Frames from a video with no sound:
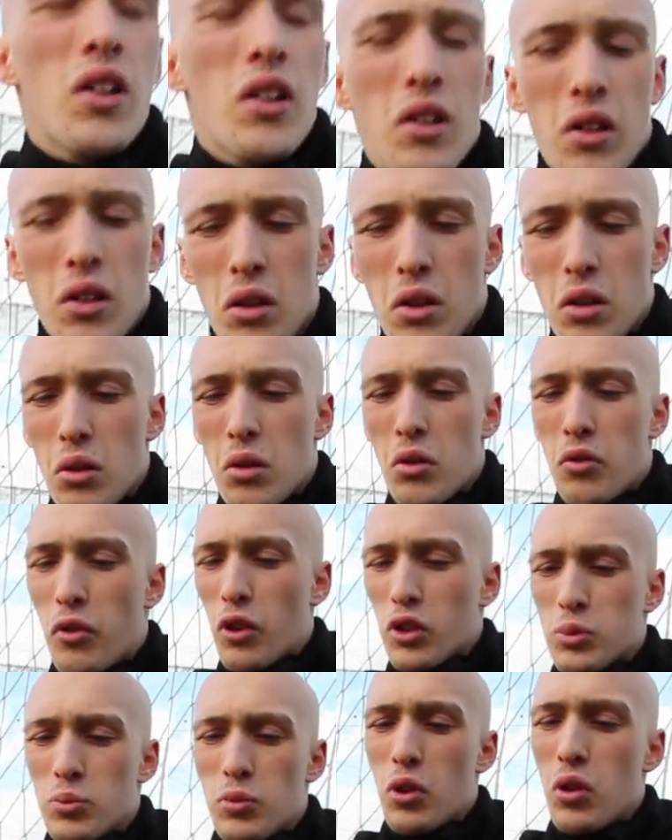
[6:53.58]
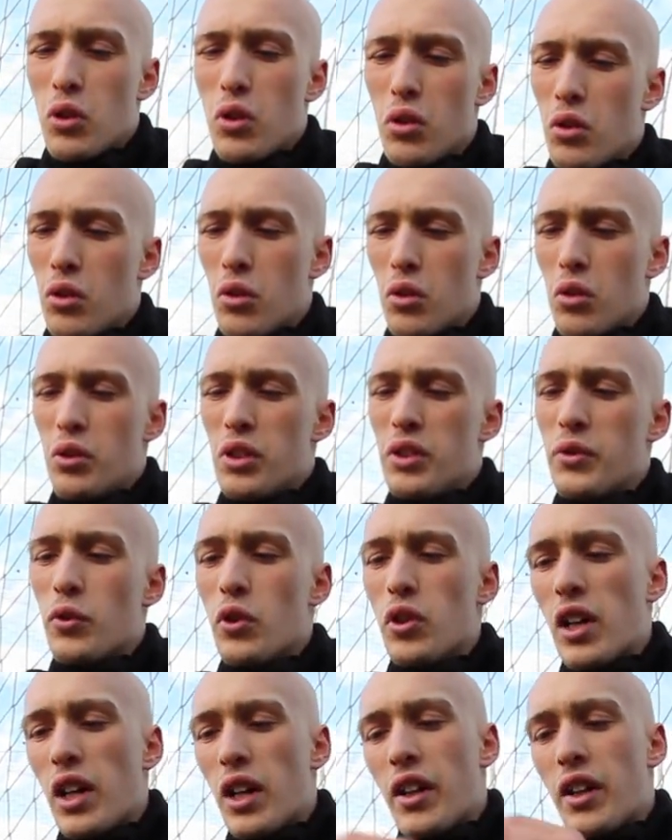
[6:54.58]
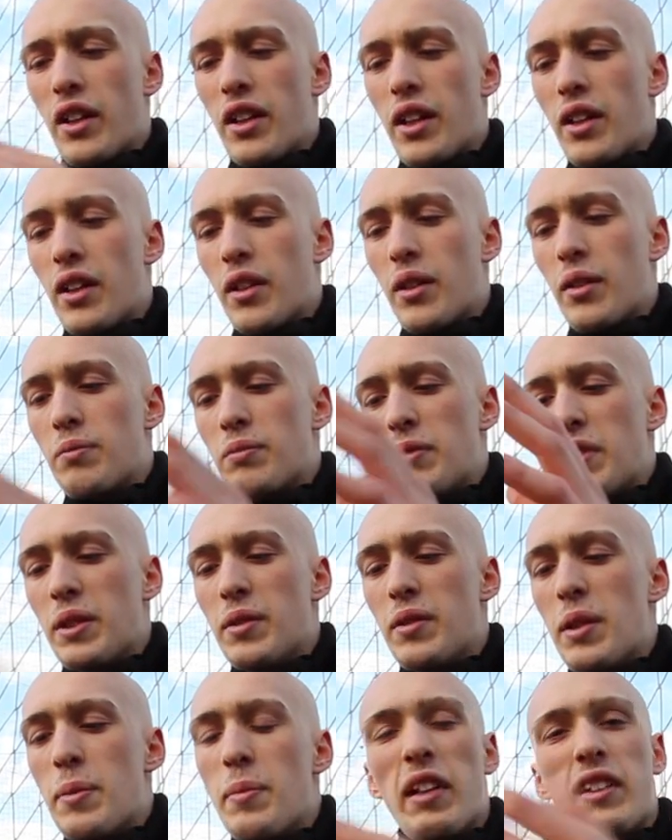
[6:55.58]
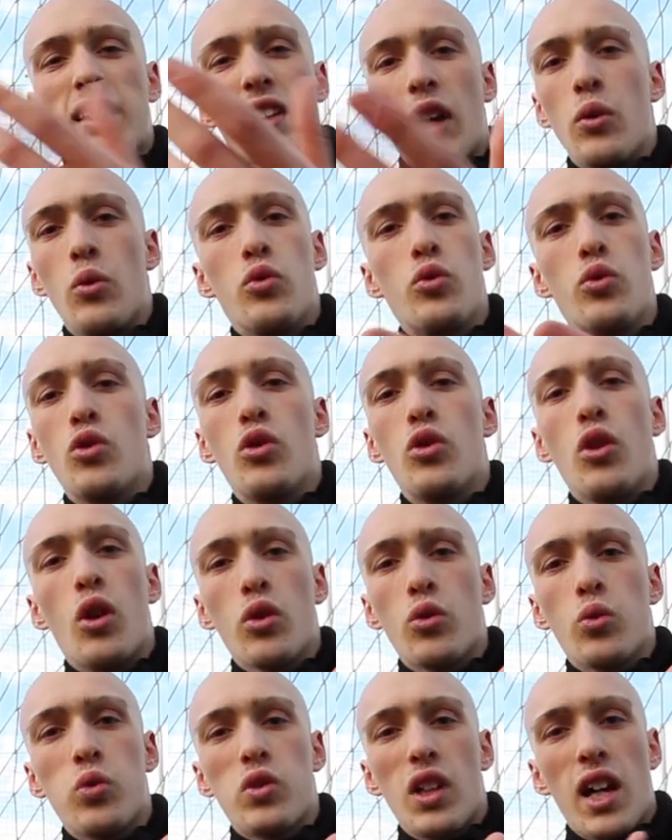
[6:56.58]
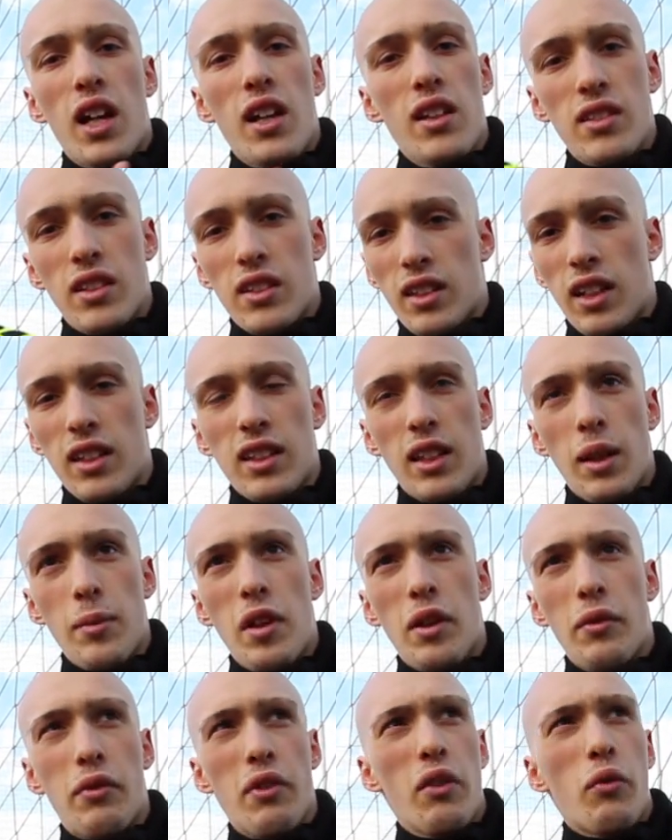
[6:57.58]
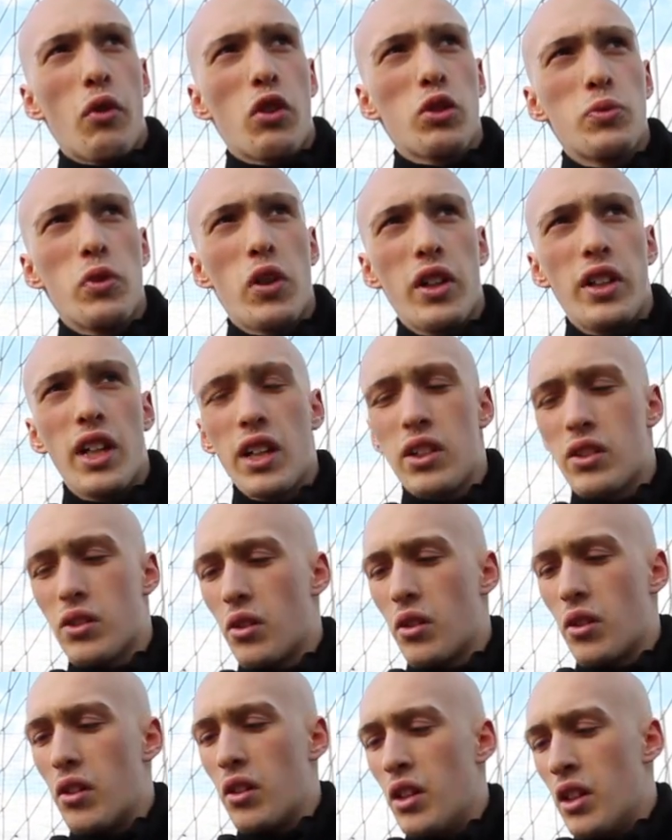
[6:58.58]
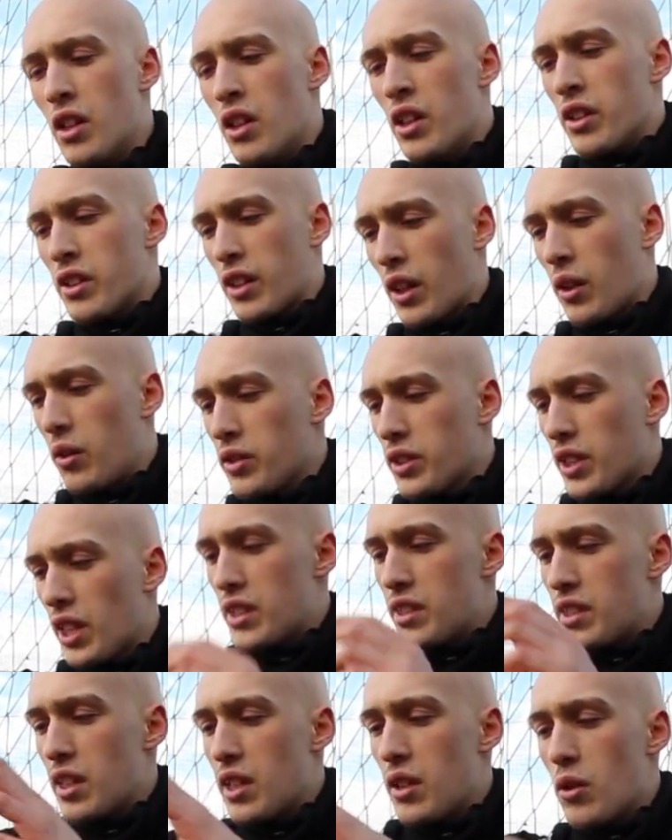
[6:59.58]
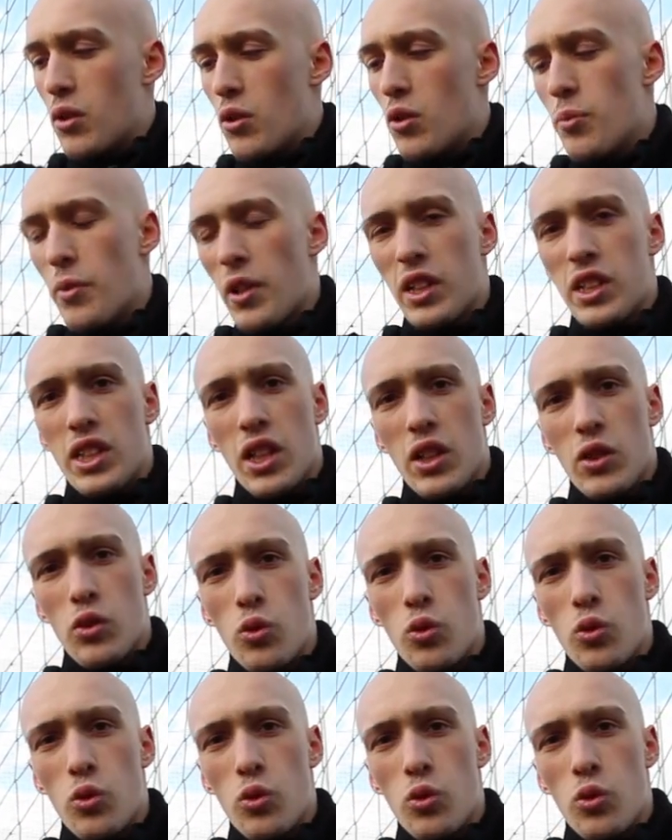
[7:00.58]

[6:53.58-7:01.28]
euh, franchement, euh, au niveau des matériaux du gant, tout ça, c'est très très bien fait. Franchement, Renate, euh, très grande qualité. Le maintien,